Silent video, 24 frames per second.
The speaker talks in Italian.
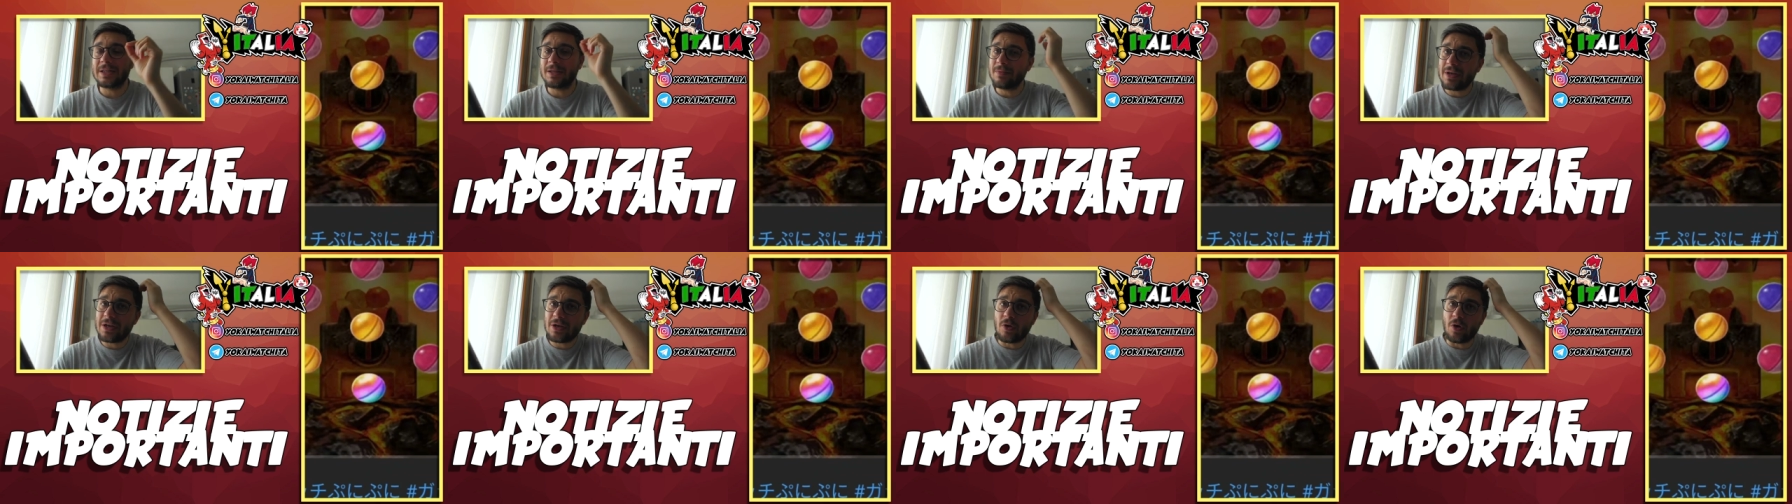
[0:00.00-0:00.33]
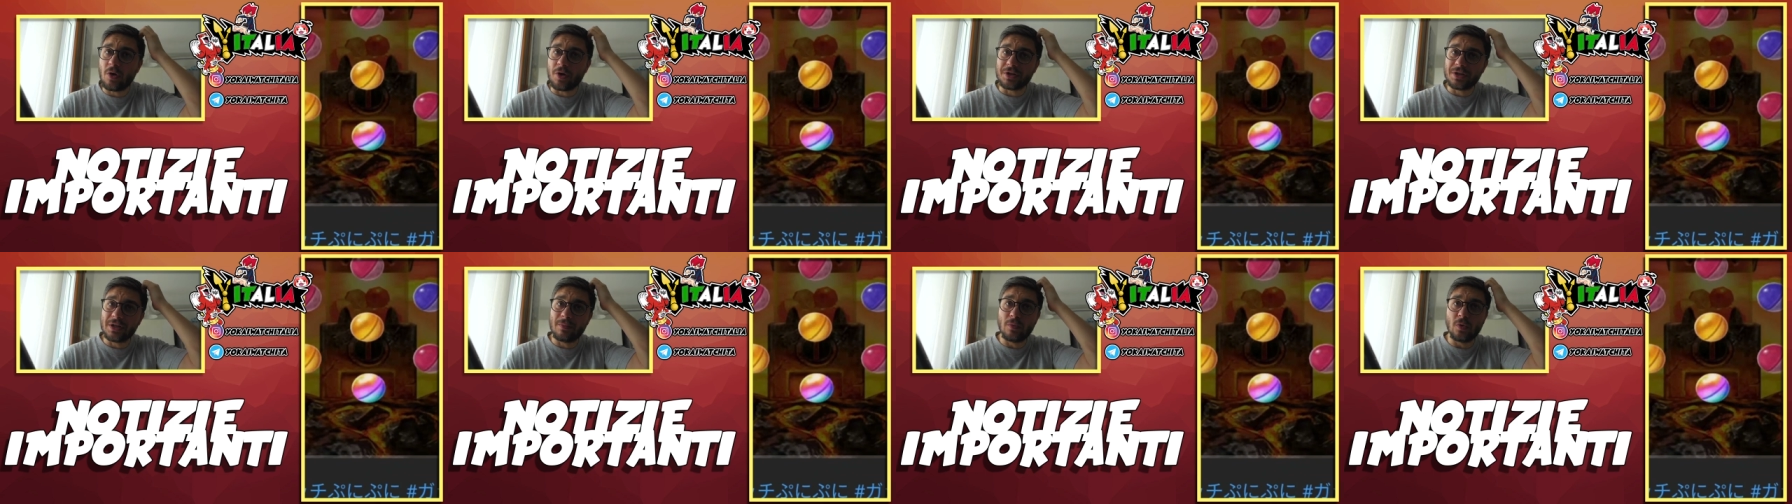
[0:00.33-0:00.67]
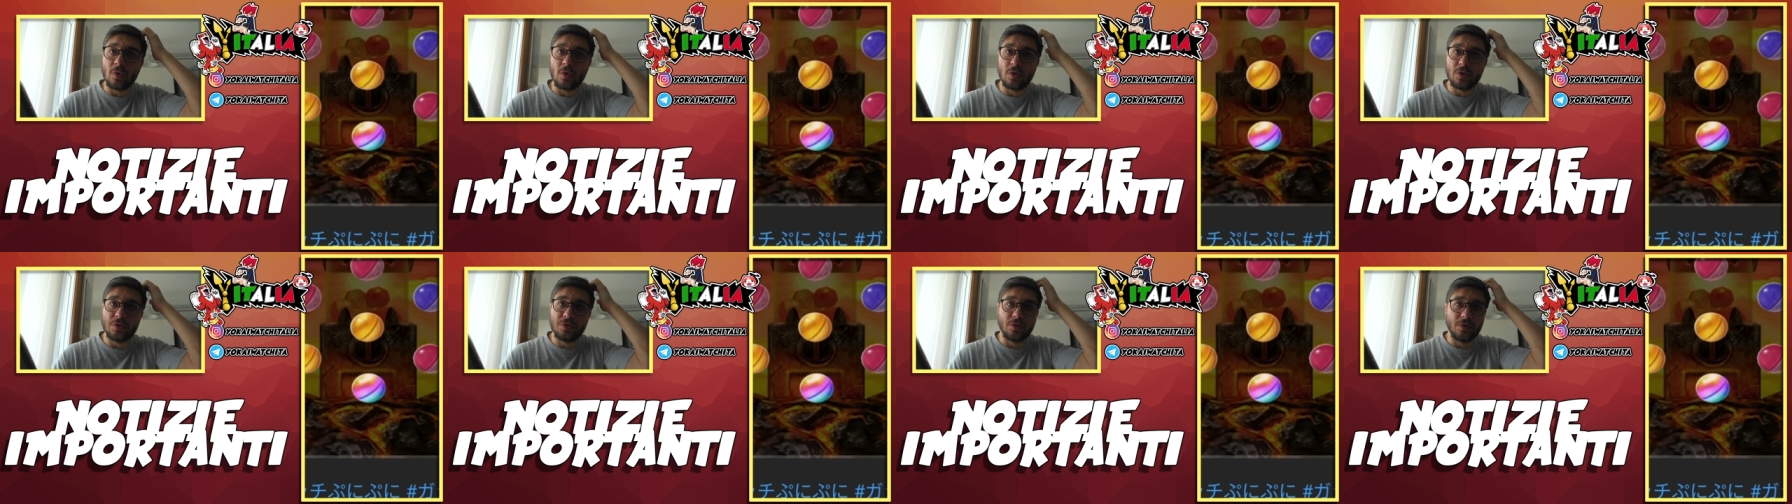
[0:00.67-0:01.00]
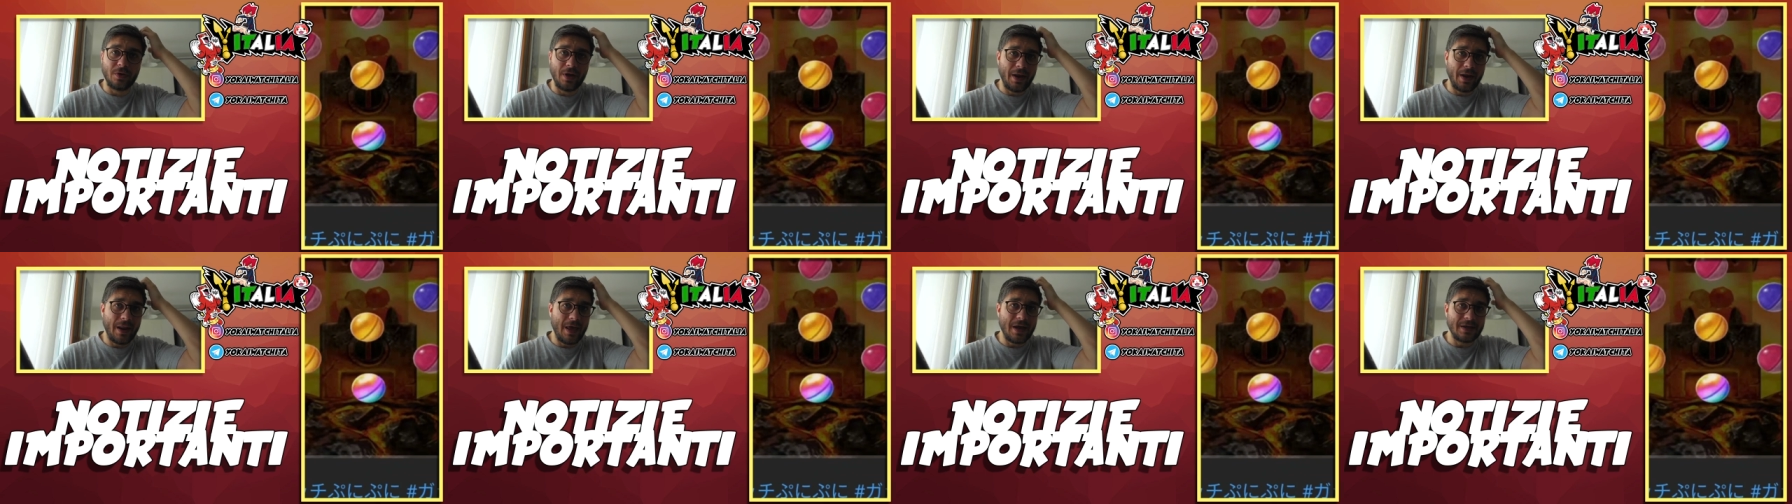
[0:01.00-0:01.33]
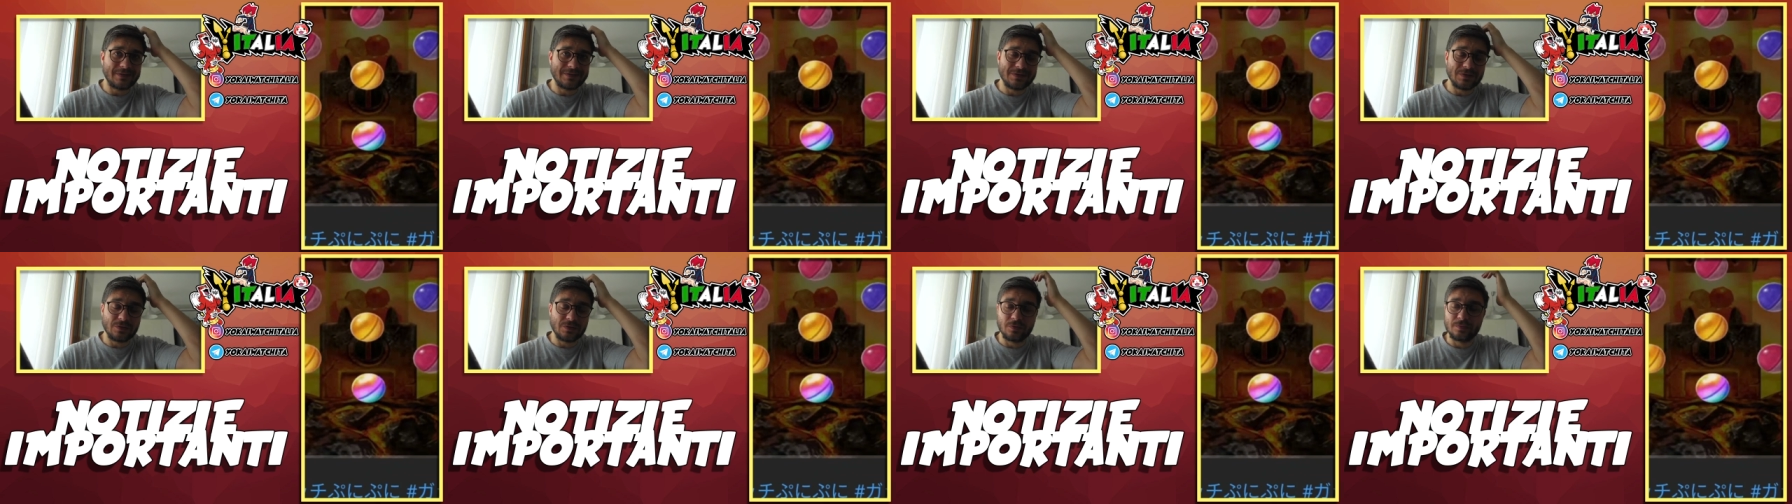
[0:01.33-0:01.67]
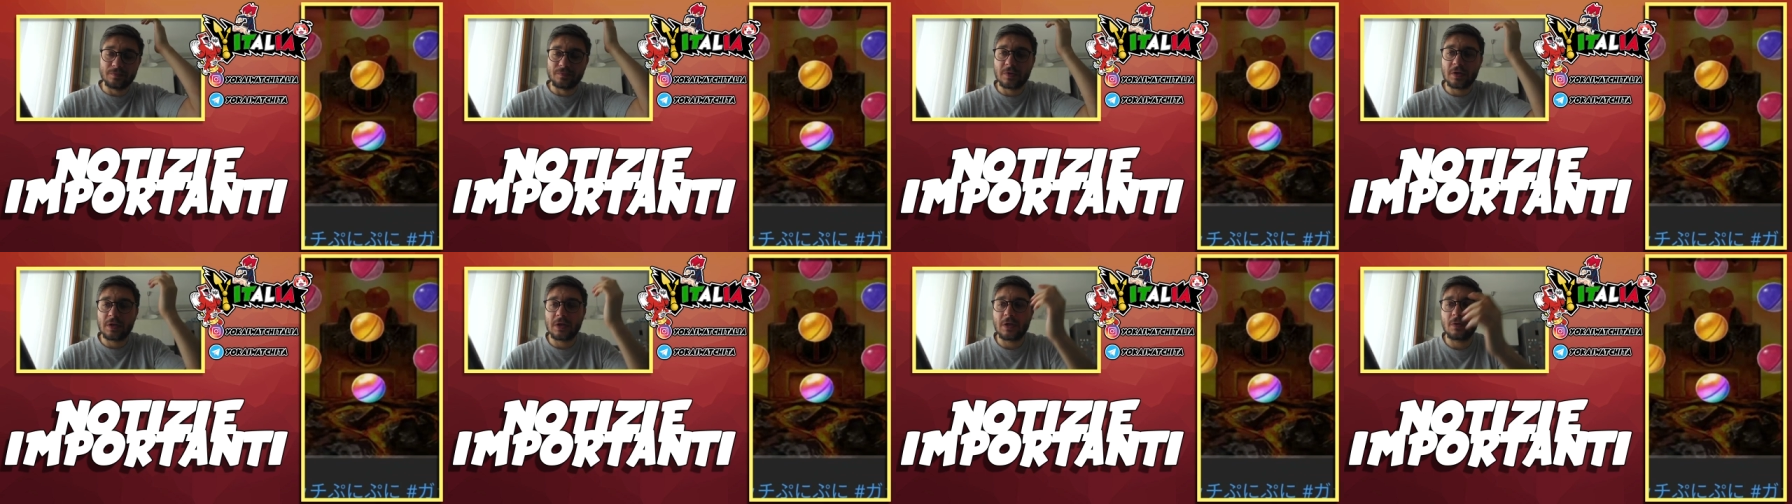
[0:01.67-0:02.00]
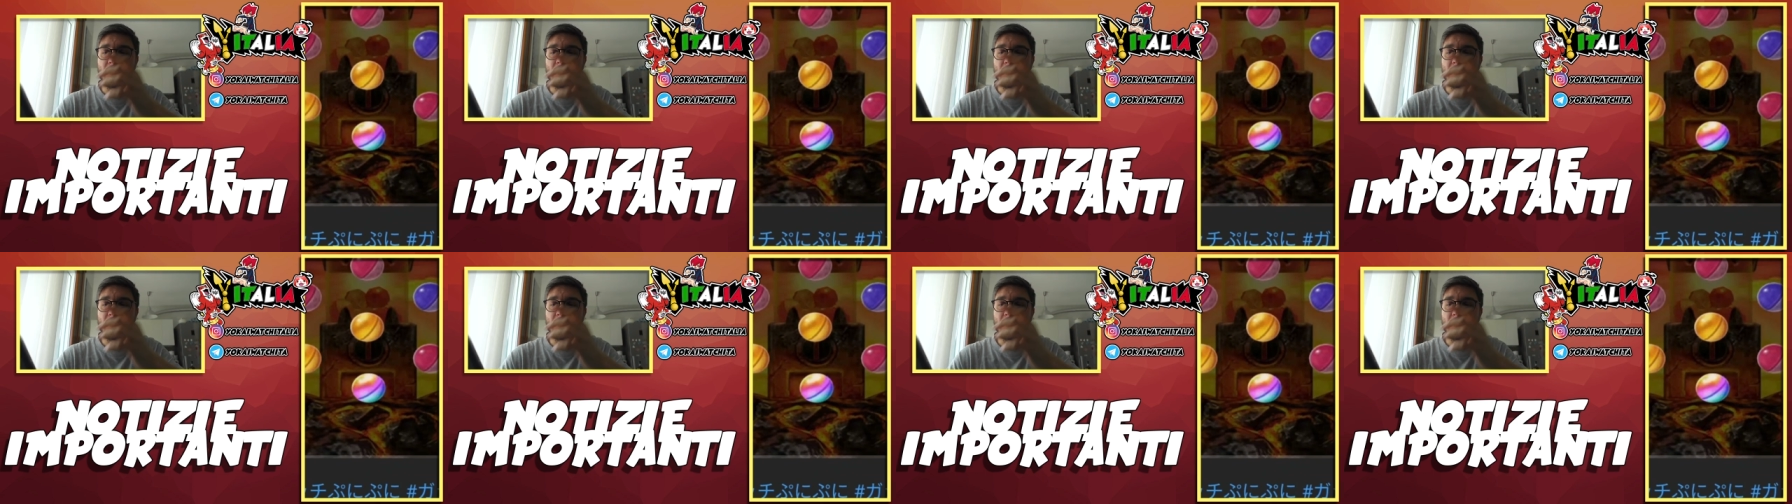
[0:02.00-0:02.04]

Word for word: Mi ricorda molto Nanazzo.